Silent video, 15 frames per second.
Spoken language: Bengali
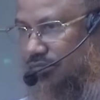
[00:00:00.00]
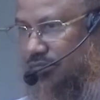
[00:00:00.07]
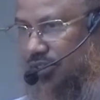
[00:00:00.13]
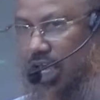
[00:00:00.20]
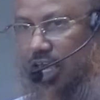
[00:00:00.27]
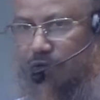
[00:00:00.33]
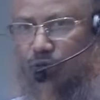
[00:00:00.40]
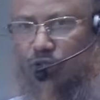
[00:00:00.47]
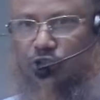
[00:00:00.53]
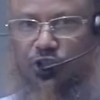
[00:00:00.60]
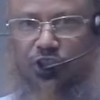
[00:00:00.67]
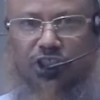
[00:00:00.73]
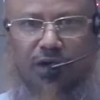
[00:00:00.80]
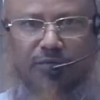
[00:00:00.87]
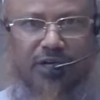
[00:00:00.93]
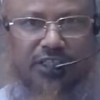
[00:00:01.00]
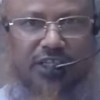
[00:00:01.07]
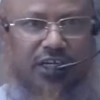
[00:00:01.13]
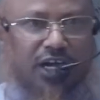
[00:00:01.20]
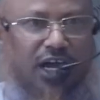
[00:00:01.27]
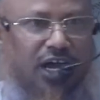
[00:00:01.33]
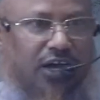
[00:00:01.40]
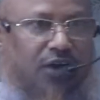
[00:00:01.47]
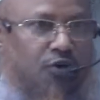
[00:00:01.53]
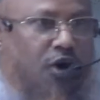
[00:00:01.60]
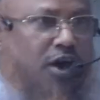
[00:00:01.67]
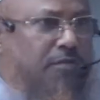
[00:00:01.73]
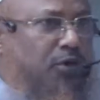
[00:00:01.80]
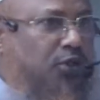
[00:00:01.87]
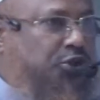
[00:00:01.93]
এই মসজিদ আমাদের না
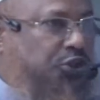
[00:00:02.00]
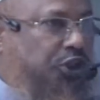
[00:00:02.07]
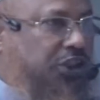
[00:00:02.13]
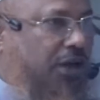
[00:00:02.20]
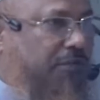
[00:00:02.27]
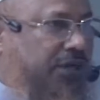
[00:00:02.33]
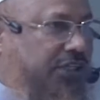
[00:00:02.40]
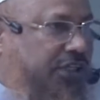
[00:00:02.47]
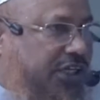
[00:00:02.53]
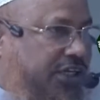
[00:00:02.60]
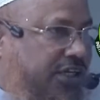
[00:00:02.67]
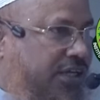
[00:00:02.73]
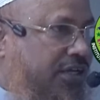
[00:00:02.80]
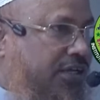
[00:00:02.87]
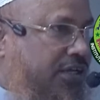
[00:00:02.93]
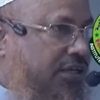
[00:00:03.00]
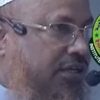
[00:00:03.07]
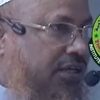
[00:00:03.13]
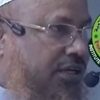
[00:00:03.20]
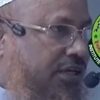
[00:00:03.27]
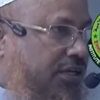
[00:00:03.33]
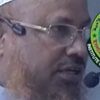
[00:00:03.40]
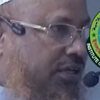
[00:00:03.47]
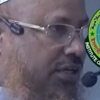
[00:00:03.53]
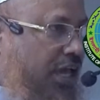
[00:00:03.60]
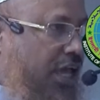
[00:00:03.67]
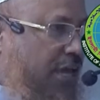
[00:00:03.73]
ওই মসজিদ আমাদের এই